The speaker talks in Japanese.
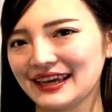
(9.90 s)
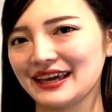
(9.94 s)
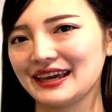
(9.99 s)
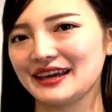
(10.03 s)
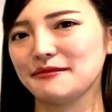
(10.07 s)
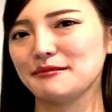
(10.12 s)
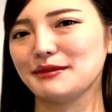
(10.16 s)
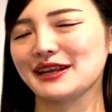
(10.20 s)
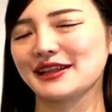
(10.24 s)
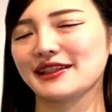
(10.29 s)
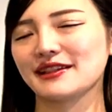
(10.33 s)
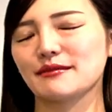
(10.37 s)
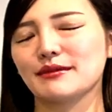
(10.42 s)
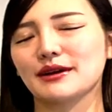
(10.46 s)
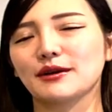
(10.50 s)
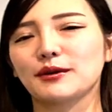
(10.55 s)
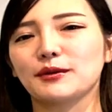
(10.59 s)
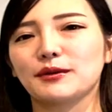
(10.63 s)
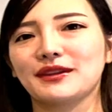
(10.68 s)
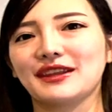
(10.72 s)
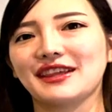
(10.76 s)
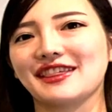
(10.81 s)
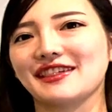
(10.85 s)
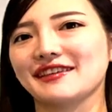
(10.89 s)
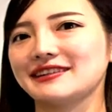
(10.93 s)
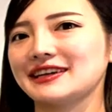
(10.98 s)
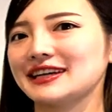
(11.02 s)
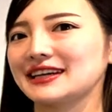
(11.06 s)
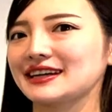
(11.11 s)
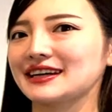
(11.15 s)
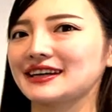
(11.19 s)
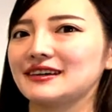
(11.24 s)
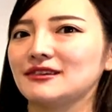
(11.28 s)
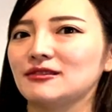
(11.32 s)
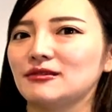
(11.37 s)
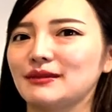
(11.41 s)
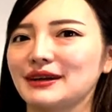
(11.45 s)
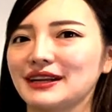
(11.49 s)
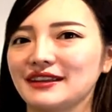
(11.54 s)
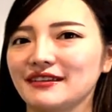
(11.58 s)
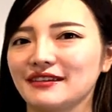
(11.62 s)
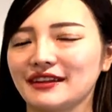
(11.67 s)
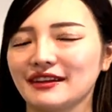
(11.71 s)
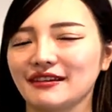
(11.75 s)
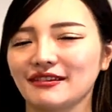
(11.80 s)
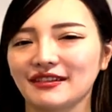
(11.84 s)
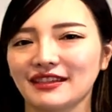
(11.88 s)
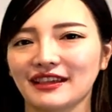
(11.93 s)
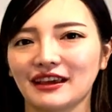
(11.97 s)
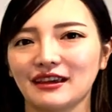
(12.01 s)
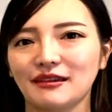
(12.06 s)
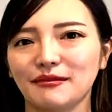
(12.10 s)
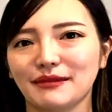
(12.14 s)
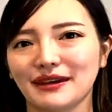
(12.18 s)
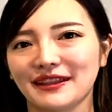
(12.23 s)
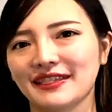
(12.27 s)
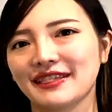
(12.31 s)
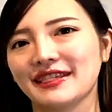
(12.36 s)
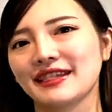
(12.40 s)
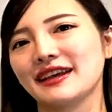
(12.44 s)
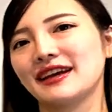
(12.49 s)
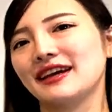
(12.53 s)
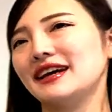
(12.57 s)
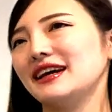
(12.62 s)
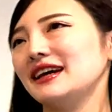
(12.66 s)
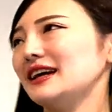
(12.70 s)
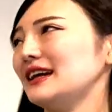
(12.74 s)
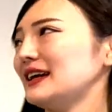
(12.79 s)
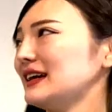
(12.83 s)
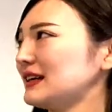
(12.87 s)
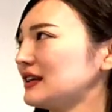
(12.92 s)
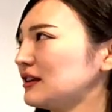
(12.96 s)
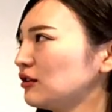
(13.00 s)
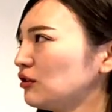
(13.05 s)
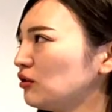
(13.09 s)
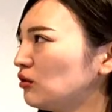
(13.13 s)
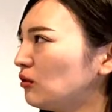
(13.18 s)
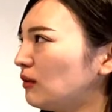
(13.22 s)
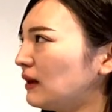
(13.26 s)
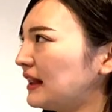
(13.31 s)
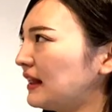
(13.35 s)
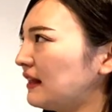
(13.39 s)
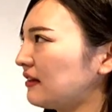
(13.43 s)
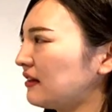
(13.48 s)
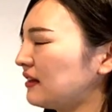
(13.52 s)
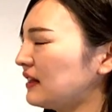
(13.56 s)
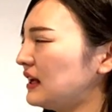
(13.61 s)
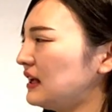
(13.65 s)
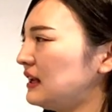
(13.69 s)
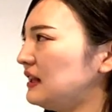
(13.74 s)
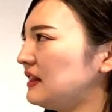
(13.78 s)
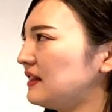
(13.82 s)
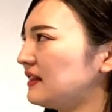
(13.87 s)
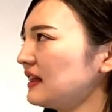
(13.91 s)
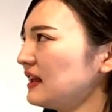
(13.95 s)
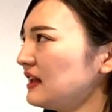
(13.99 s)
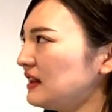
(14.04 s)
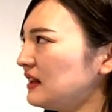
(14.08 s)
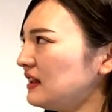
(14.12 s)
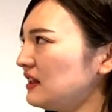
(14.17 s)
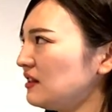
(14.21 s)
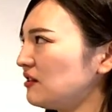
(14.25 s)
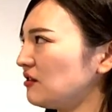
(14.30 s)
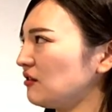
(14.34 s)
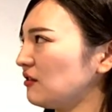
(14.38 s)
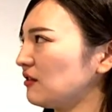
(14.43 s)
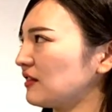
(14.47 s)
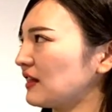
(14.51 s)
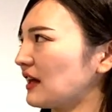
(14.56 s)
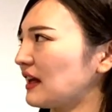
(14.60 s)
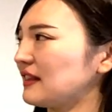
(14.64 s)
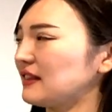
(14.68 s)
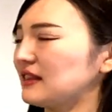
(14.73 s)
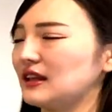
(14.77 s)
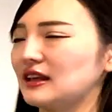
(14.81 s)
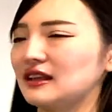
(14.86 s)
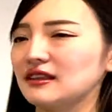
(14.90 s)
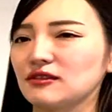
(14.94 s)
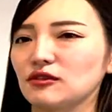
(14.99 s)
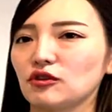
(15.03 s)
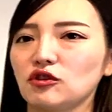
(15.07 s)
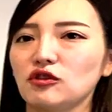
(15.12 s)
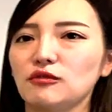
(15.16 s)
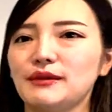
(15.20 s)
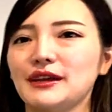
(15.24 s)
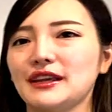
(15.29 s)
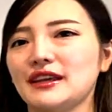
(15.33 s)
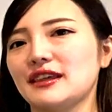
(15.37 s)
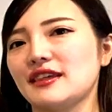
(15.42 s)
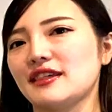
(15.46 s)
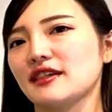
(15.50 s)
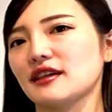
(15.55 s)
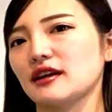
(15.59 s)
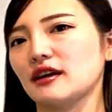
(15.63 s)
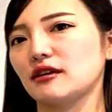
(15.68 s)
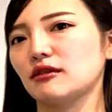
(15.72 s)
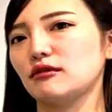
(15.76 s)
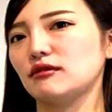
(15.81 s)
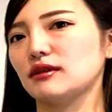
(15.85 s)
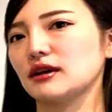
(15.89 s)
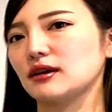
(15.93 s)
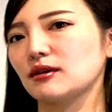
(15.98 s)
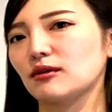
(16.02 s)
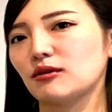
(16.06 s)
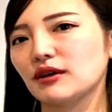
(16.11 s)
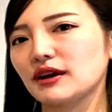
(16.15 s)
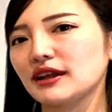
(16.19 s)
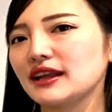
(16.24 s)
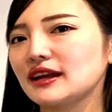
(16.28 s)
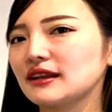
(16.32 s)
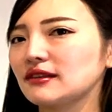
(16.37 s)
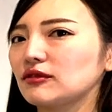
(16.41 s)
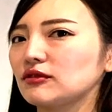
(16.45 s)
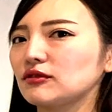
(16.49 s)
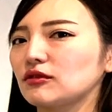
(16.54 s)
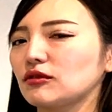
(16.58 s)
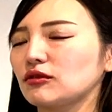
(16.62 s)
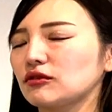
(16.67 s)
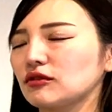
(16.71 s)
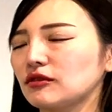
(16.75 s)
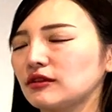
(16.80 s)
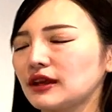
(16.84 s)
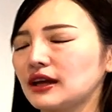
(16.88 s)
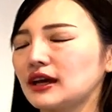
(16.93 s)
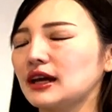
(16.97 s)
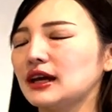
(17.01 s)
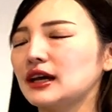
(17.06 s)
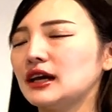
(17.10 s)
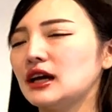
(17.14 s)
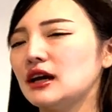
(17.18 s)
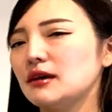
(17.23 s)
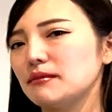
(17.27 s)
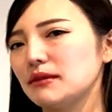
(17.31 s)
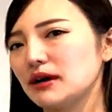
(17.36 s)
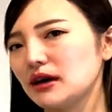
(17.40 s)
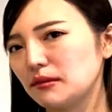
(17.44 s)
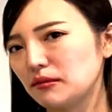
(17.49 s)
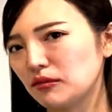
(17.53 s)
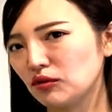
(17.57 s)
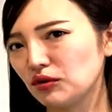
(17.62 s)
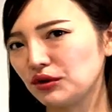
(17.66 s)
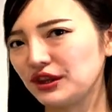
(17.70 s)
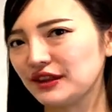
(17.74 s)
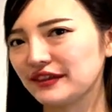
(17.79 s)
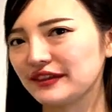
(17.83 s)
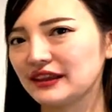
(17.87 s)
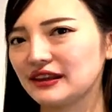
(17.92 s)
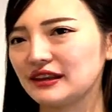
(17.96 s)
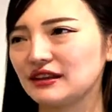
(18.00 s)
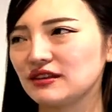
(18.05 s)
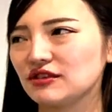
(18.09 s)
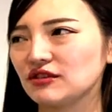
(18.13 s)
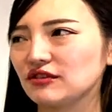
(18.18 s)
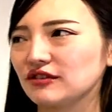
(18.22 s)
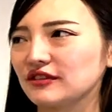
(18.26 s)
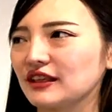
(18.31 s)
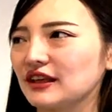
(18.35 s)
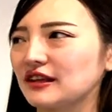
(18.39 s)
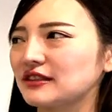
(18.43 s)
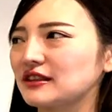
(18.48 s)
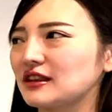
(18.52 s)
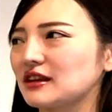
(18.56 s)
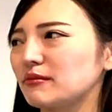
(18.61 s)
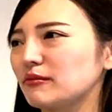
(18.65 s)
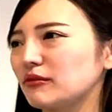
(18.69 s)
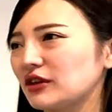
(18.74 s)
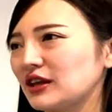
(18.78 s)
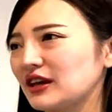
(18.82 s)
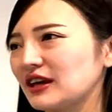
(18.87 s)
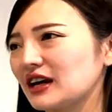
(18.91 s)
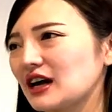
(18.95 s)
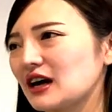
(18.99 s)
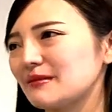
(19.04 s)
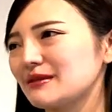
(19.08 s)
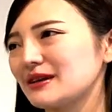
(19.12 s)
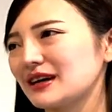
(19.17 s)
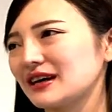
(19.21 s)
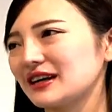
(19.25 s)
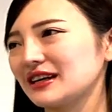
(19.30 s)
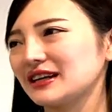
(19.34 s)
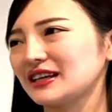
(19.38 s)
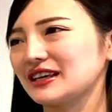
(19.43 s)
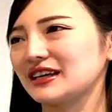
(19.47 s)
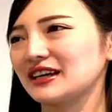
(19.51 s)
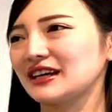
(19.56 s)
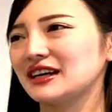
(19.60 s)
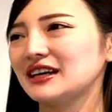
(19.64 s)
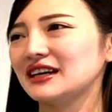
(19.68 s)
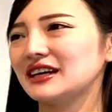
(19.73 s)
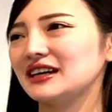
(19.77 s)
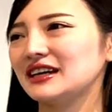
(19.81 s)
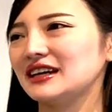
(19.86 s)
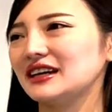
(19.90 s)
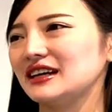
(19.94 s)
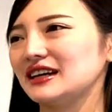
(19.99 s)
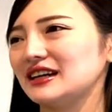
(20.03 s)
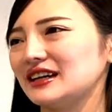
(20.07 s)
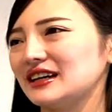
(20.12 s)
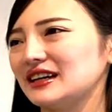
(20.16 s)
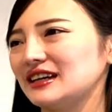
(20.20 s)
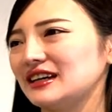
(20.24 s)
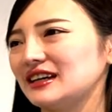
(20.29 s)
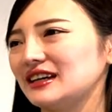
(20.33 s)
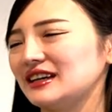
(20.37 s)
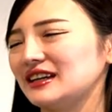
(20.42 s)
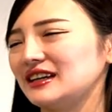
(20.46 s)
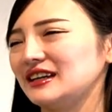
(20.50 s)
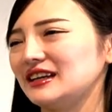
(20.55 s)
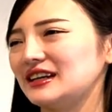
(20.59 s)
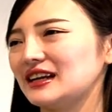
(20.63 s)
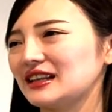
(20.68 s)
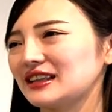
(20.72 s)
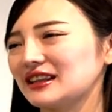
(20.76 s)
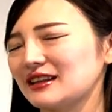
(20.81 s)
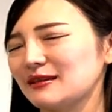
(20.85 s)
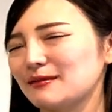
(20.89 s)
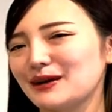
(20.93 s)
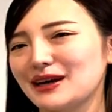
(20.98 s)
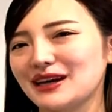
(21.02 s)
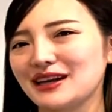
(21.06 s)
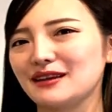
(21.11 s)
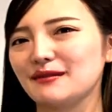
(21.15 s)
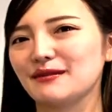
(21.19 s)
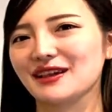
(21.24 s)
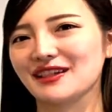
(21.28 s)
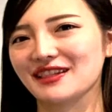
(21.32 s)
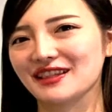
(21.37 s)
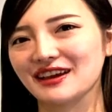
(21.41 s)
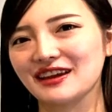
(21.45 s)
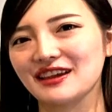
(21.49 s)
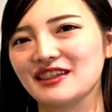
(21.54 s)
えー、皆様こんにちは、かようまりのでございます、えー、今日はですねにせんにじゅうさんねん取るべき資格はこれだということで、まあ、もうにせんにじゅうさんねんもね上半期、えー、になってまいりました。